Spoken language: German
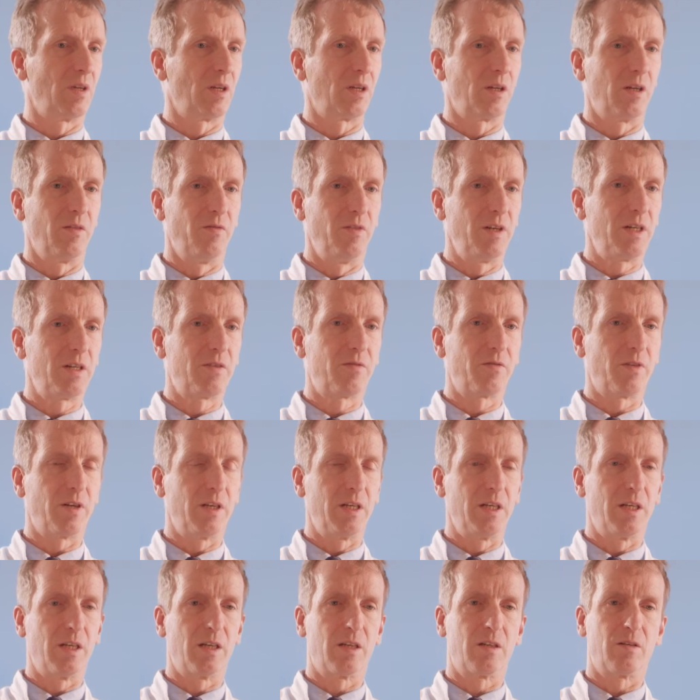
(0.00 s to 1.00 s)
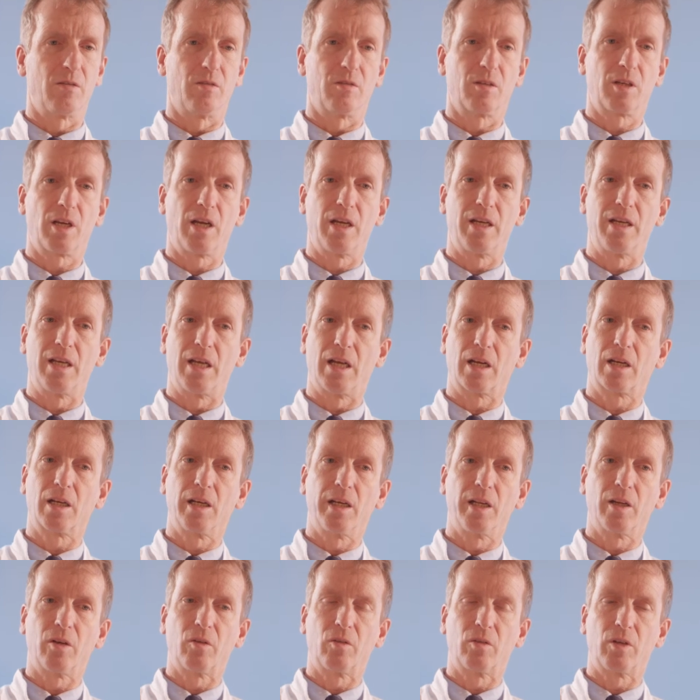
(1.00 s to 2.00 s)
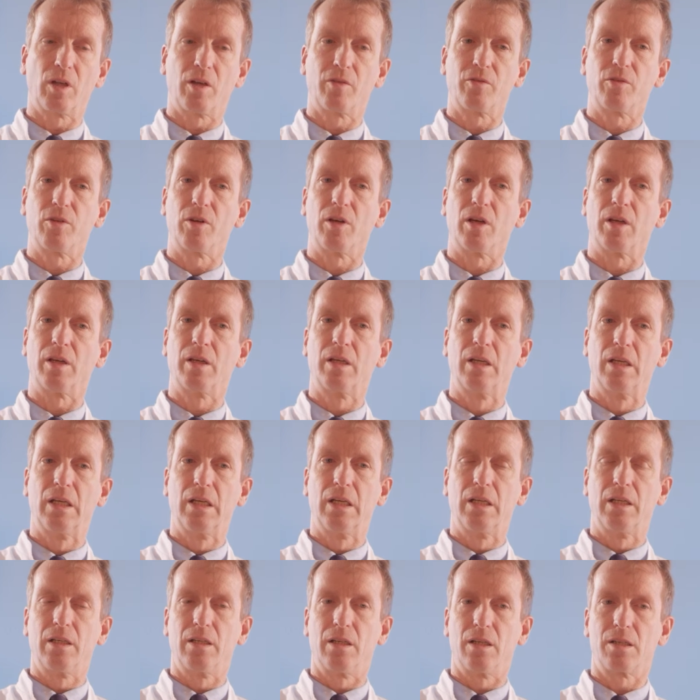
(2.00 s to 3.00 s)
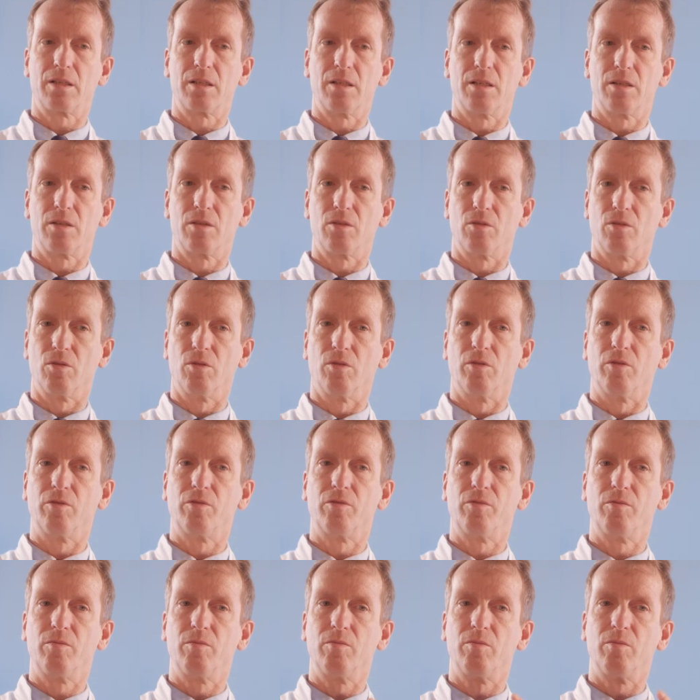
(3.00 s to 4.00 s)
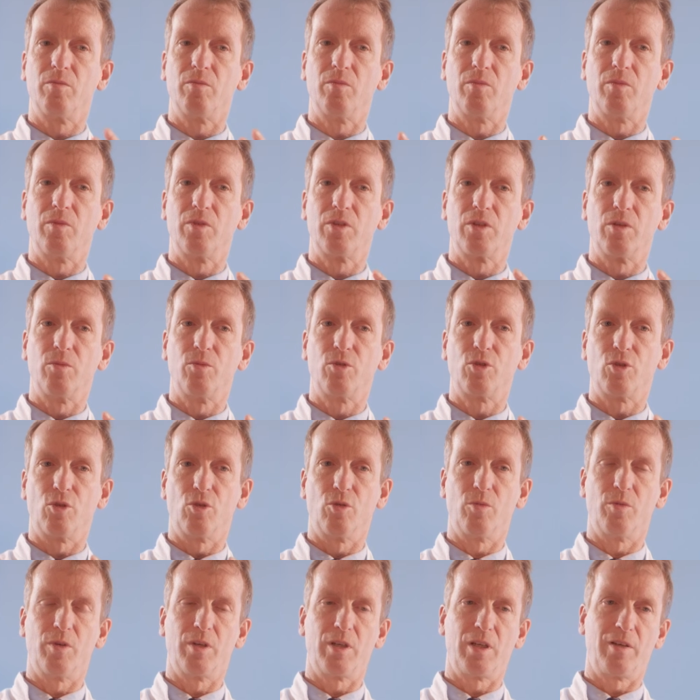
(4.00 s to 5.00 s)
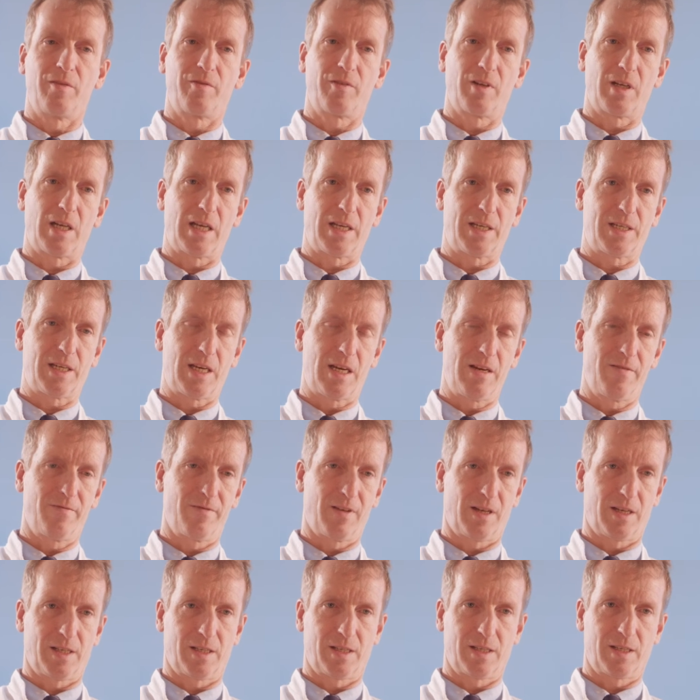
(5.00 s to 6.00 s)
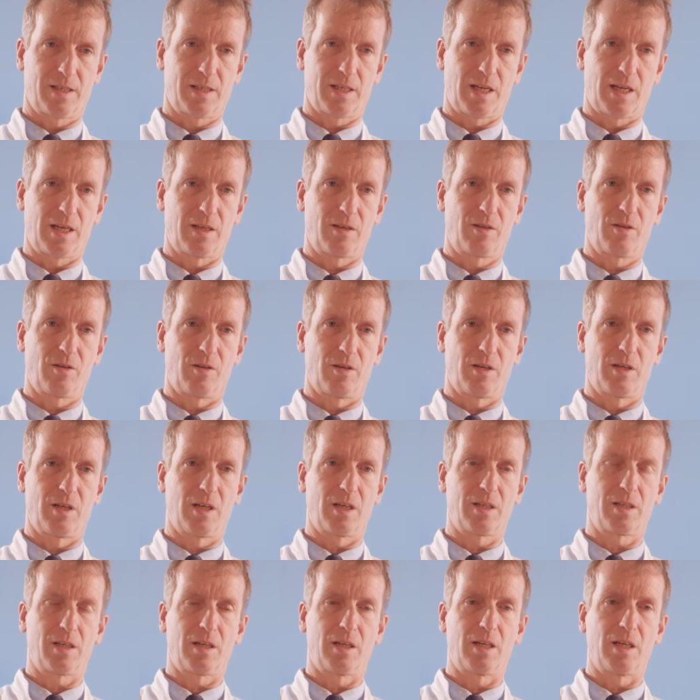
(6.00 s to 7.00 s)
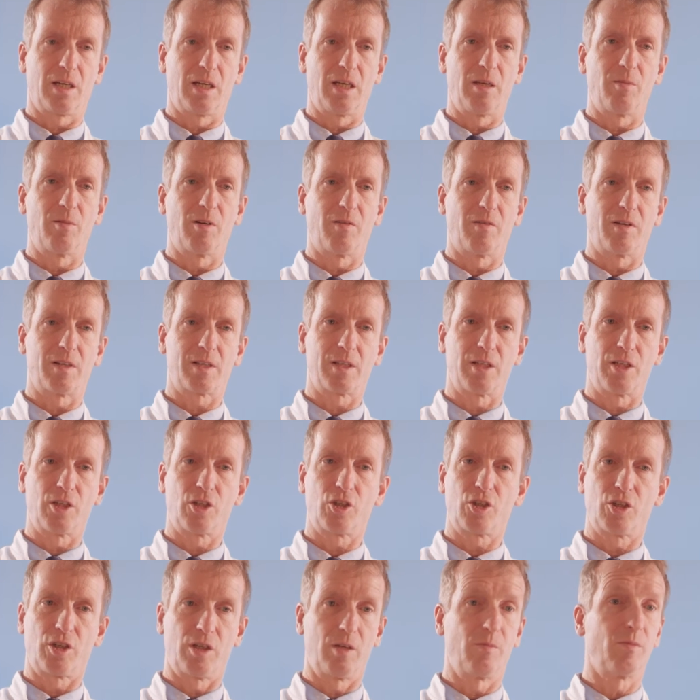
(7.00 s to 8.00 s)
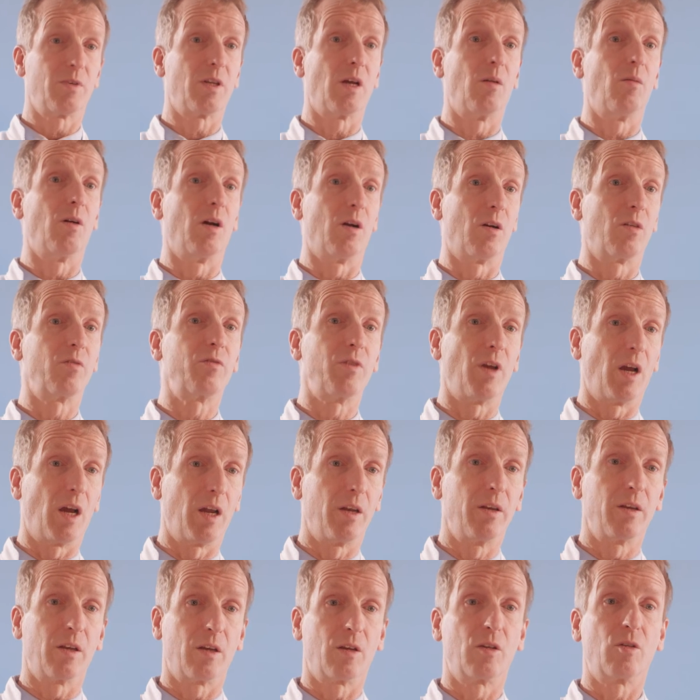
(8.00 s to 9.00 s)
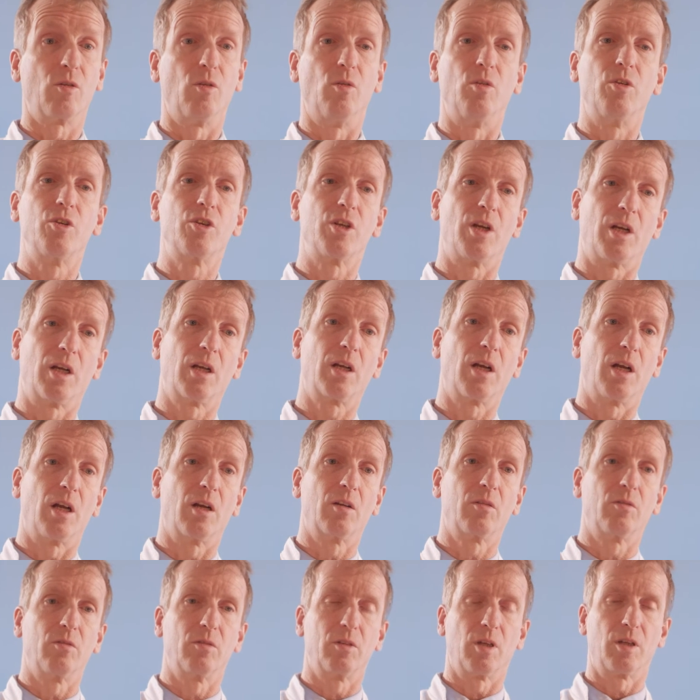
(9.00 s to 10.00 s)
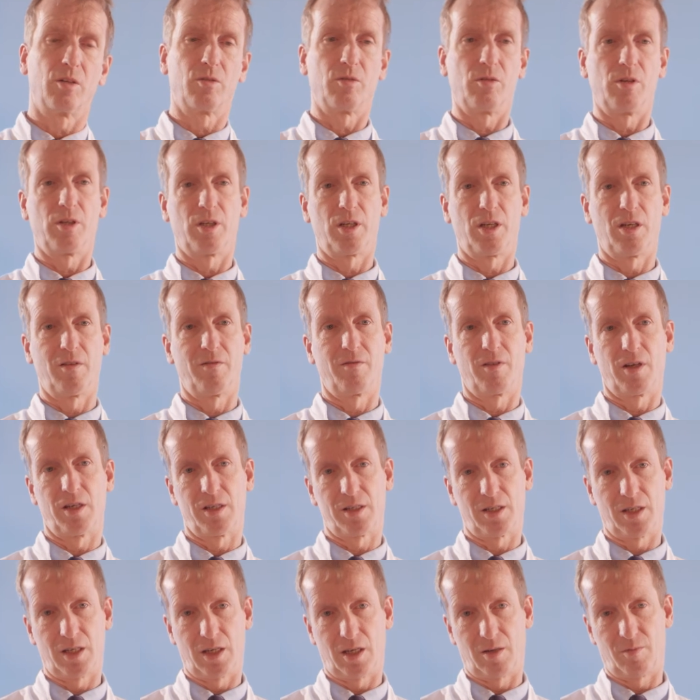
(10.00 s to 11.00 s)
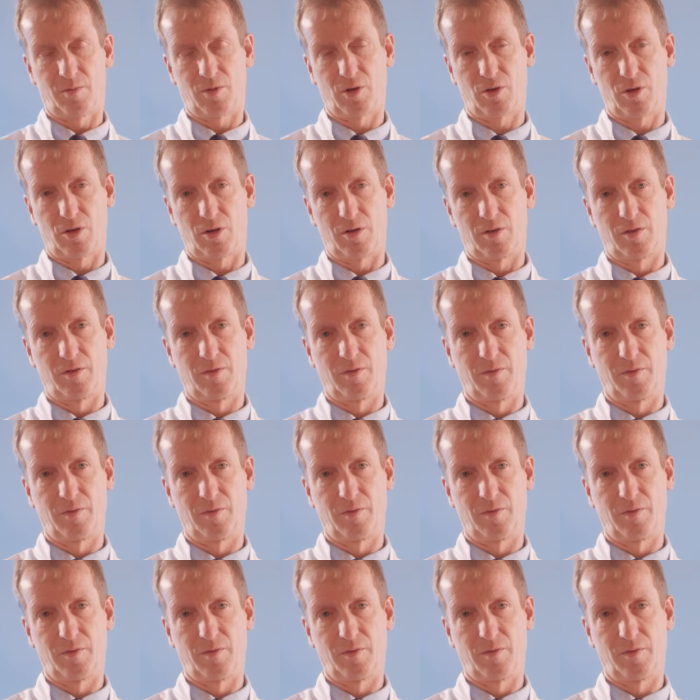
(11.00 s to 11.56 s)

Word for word: Gewicht verliert und keine Erklärung dafür hat, das sind so Symptome, die vielleicht hinweisend sein können, dass an der Leber was nicht stimmt, aber auch für andere chronische Erkrankungen natürlich Hinweise geben können.